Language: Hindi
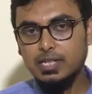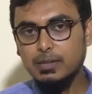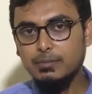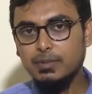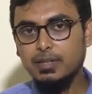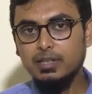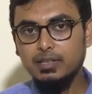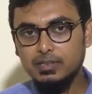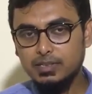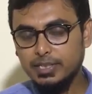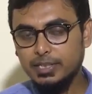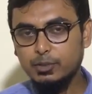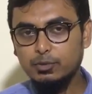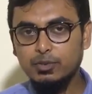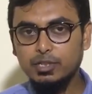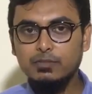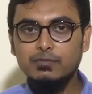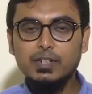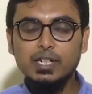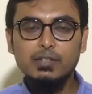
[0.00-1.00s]
स्नैप सिक्स
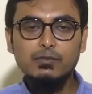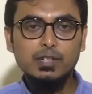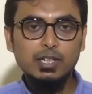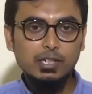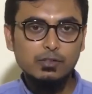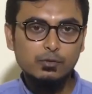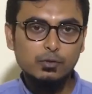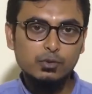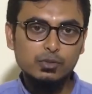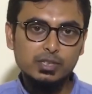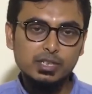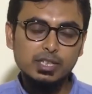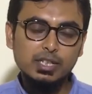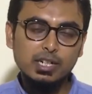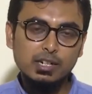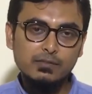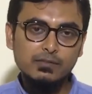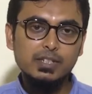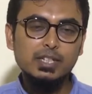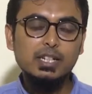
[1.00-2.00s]
ट्वेंटी फाइव वाले फोन की
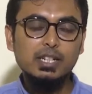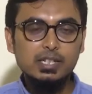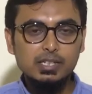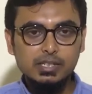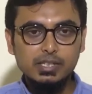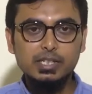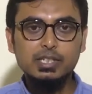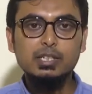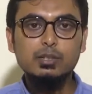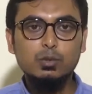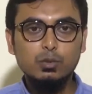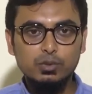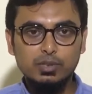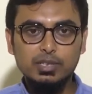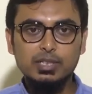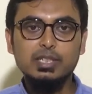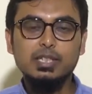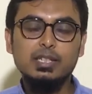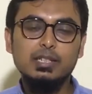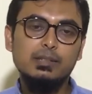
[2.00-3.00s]
काफी अच्छी
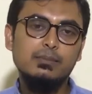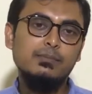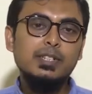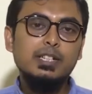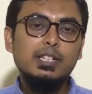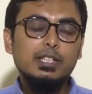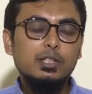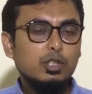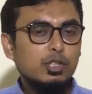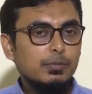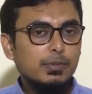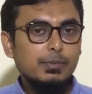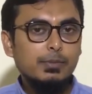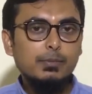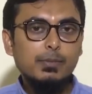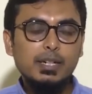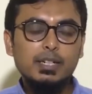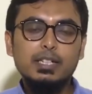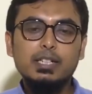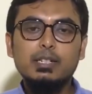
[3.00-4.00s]
होती है तो इसमें भी
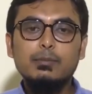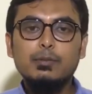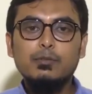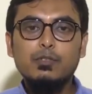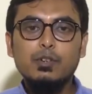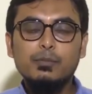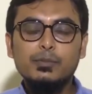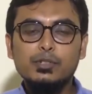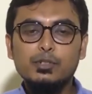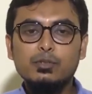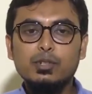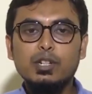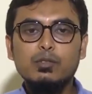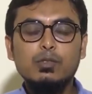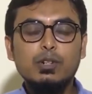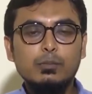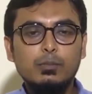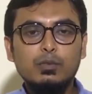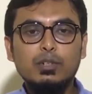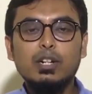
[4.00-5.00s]
बैटरी का परफॉर्मेंस जो है
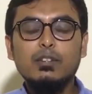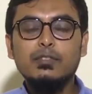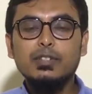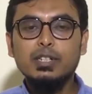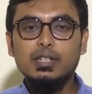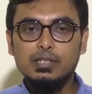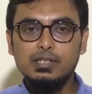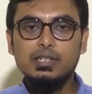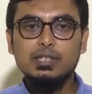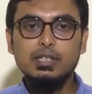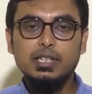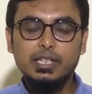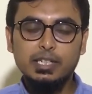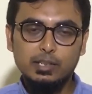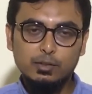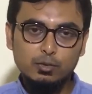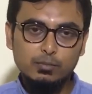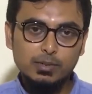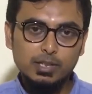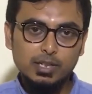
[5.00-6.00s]
वो आपको काफी अच्छा
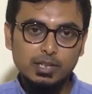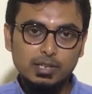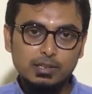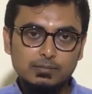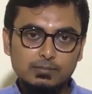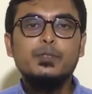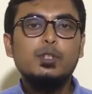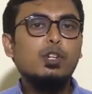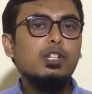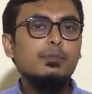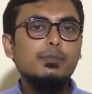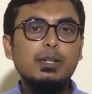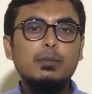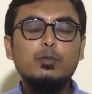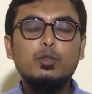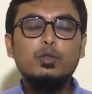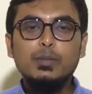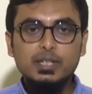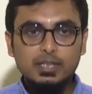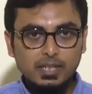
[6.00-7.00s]
देखने को मिलेगा और इसमें
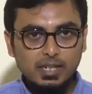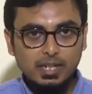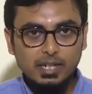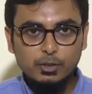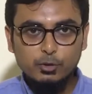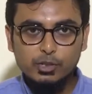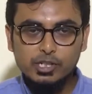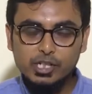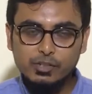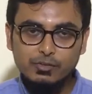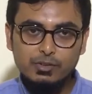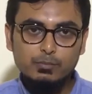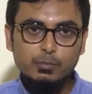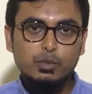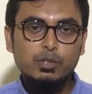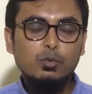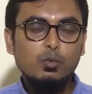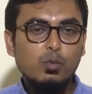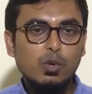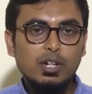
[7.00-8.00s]
आपको मिलता है एंड्रॉइड सेवन
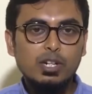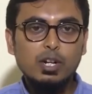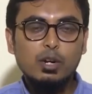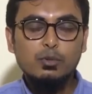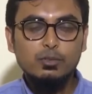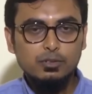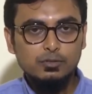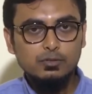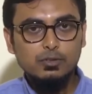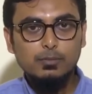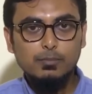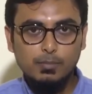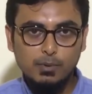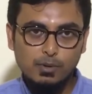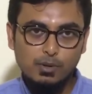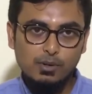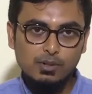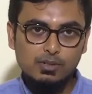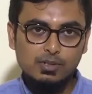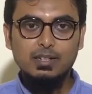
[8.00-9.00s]
पॉइंट वन आउट ऑफ द
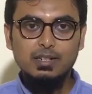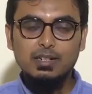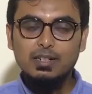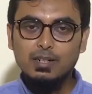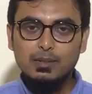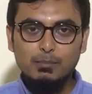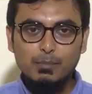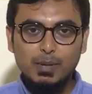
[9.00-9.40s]
बॉक्स